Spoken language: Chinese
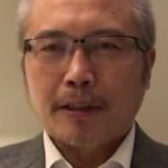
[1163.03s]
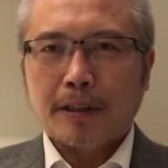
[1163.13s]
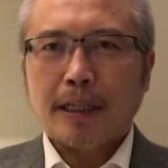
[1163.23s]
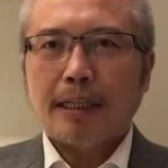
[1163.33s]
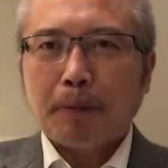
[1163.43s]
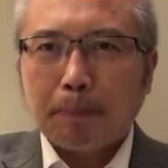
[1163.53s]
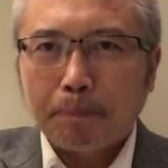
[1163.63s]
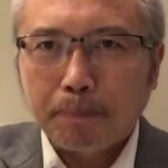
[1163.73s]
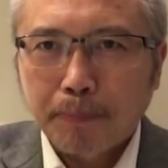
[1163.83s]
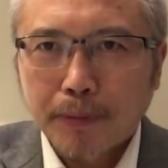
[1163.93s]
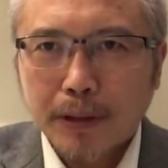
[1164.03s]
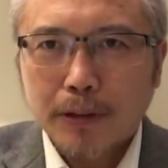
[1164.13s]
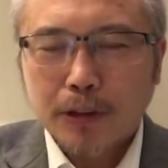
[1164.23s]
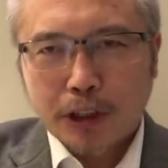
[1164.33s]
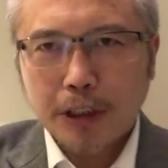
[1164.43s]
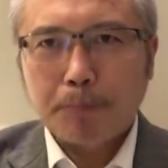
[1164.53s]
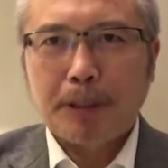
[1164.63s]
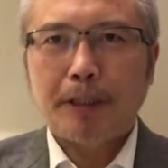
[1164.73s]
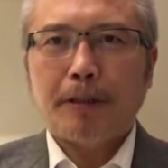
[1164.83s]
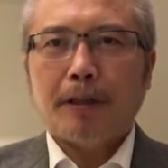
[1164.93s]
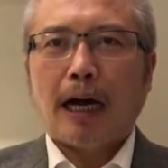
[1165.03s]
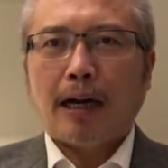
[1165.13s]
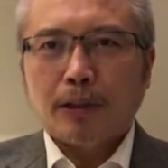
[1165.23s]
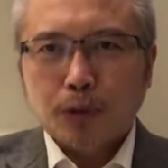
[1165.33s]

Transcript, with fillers: 那你把习近平啊，